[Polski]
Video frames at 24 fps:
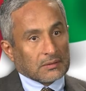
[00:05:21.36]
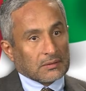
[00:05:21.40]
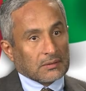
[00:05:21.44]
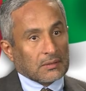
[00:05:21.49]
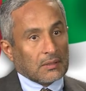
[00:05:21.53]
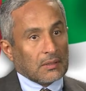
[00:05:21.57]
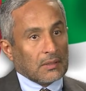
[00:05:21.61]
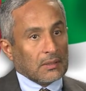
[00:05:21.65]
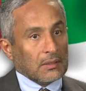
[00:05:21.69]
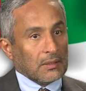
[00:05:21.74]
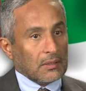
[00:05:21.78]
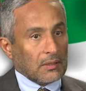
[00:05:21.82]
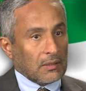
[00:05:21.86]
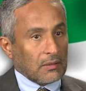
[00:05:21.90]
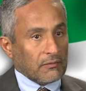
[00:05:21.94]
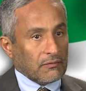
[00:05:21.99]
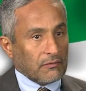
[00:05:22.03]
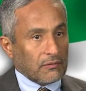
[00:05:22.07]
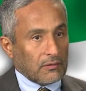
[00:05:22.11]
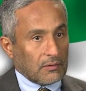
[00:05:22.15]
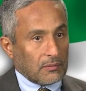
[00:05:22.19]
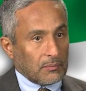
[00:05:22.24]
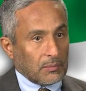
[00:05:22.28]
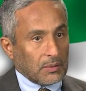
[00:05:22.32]
ma przed
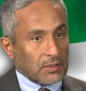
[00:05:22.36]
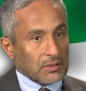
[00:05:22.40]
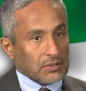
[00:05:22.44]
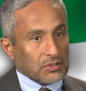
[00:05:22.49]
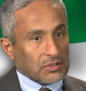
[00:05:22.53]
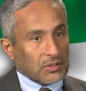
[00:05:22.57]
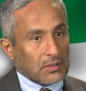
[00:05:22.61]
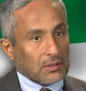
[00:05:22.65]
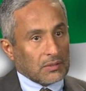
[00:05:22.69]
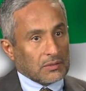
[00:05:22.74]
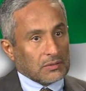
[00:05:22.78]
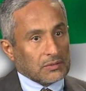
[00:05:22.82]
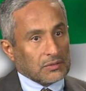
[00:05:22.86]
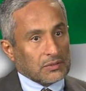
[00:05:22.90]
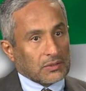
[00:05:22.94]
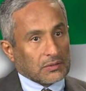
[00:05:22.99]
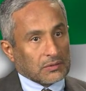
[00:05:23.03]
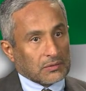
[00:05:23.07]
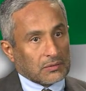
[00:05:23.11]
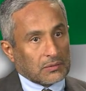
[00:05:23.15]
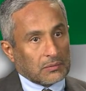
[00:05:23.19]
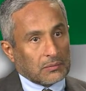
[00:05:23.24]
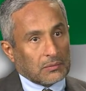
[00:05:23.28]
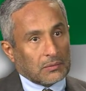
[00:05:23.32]
sobą poważne
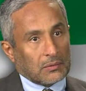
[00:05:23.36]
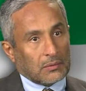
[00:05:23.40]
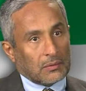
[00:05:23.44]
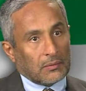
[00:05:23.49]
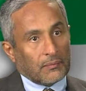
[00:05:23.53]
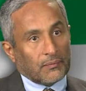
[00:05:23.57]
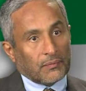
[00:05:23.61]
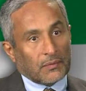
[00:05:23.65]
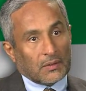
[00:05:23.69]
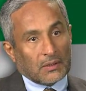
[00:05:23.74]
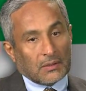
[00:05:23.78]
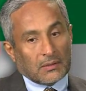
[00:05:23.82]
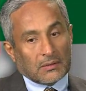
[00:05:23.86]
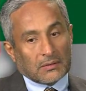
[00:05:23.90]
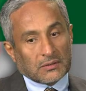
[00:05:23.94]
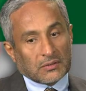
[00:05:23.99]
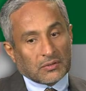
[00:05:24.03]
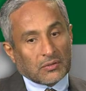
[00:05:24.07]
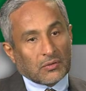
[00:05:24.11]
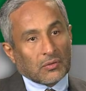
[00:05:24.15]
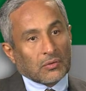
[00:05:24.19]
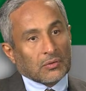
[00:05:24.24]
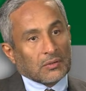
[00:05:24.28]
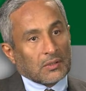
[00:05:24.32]
wyzwanie
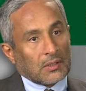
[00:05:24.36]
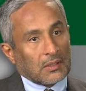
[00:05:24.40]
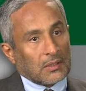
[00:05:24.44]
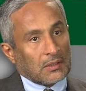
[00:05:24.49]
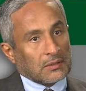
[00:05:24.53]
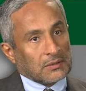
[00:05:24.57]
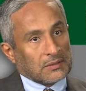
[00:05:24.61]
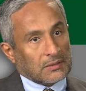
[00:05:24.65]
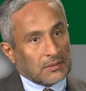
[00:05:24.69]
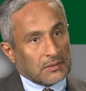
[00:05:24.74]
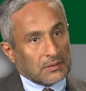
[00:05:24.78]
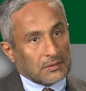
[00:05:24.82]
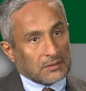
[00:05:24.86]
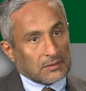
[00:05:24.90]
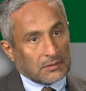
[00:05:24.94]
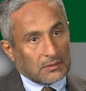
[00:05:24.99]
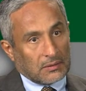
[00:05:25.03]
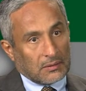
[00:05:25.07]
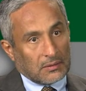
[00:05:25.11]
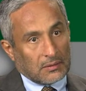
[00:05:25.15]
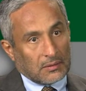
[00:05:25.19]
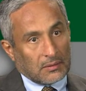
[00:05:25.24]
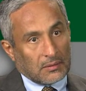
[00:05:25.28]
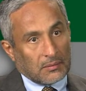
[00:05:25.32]
pilnować,
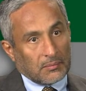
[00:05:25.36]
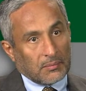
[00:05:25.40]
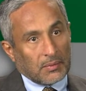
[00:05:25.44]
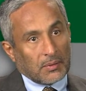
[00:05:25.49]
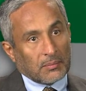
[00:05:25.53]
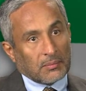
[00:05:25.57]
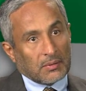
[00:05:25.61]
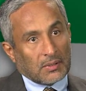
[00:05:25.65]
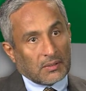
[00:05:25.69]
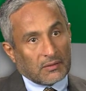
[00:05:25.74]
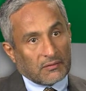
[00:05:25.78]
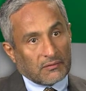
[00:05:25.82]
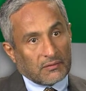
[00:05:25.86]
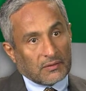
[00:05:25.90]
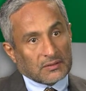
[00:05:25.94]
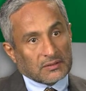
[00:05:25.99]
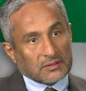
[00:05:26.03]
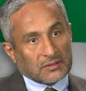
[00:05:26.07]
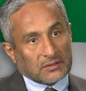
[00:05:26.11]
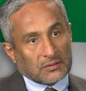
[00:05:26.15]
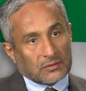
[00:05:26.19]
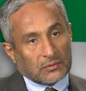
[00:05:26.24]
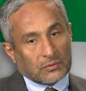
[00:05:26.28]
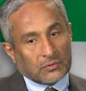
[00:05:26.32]
w jaki sposób te
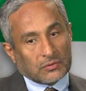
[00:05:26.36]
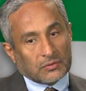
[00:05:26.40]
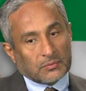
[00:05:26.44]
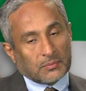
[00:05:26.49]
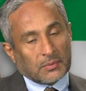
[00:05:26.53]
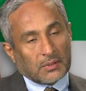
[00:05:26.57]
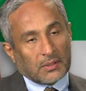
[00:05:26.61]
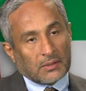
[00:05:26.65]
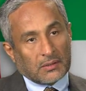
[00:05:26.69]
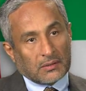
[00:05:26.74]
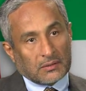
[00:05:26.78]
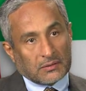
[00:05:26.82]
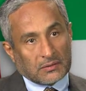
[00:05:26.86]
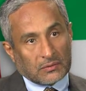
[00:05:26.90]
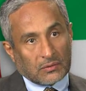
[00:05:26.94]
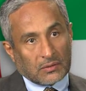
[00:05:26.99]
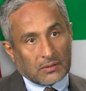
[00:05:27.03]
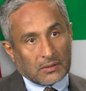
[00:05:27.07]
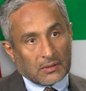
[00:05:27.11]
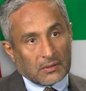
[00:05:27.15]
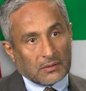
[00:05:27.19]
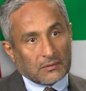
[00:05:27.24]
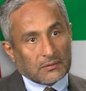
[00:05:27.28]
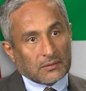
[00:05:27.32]
fundusze są
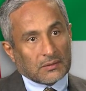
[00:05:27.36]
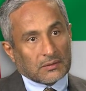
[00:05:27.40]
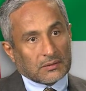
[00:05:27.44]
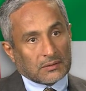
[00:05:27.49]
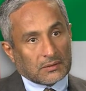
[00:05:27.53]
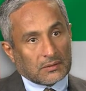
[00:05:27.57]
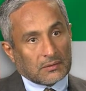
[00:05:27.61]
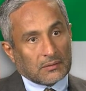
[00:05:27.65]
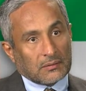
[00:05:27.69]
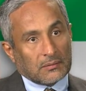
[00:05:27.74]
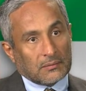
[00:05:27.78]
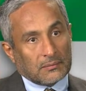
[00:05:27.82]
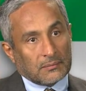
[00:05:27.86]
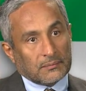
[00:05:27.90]
wykorzystywane.